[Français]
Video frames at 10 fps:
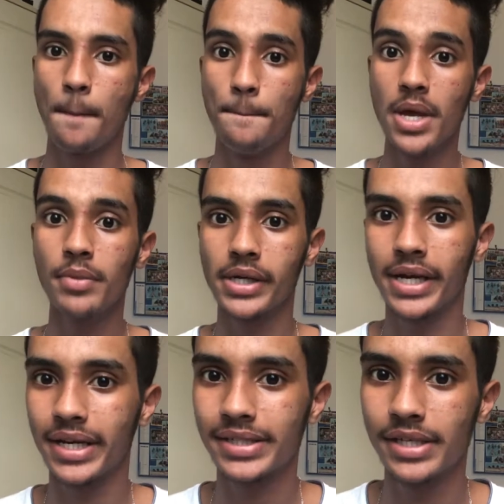Même un
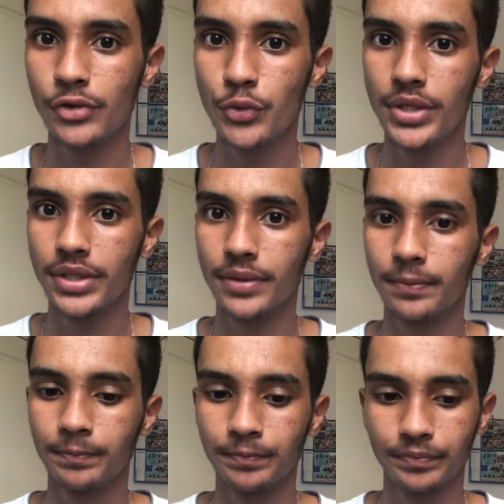Galaxy S8,
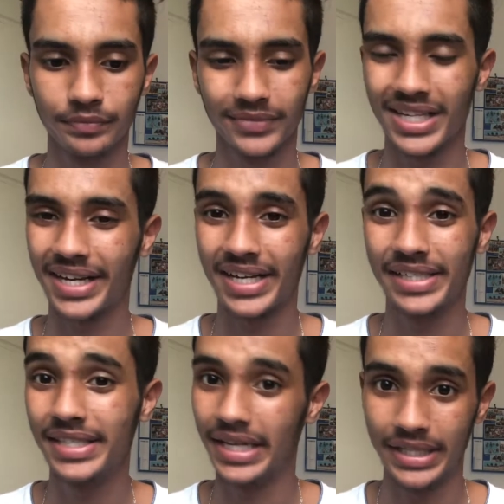la
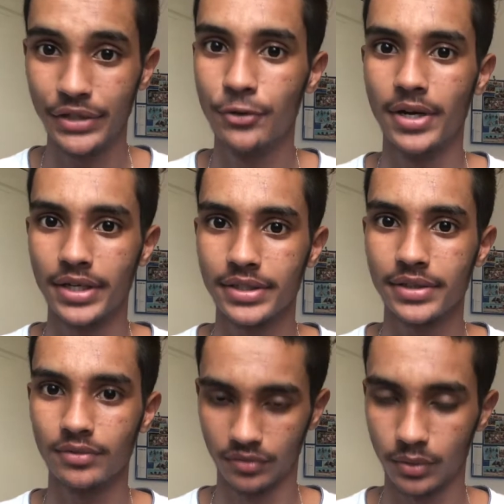qualité est
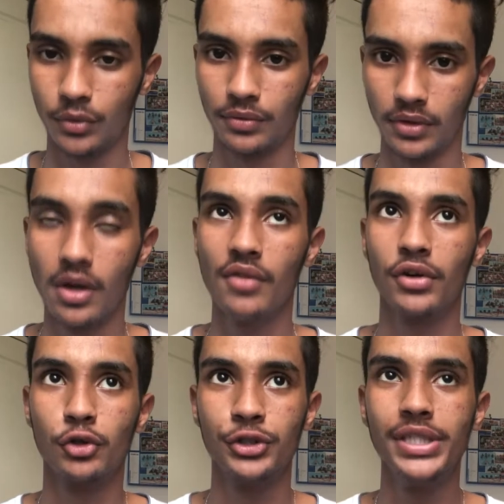dégueulasse, vraiment.
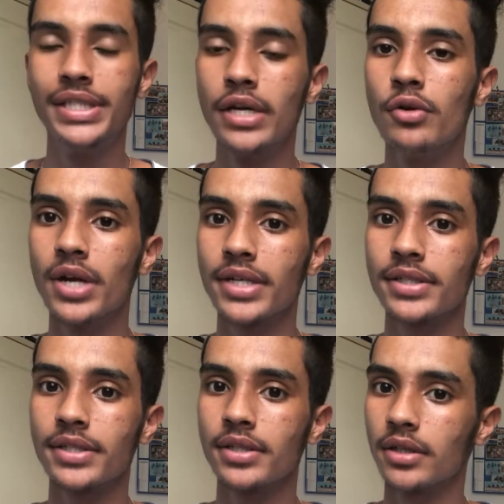Enfin, quand je dis
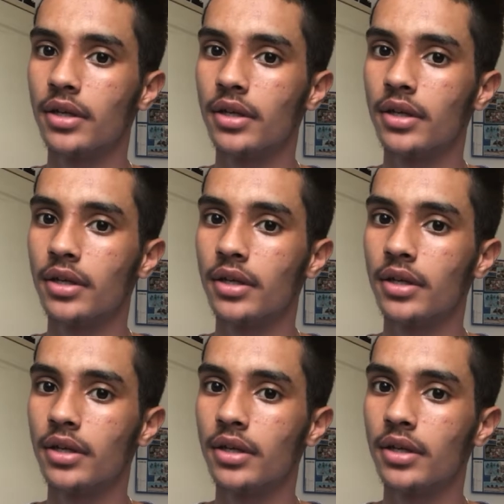dégueulasse,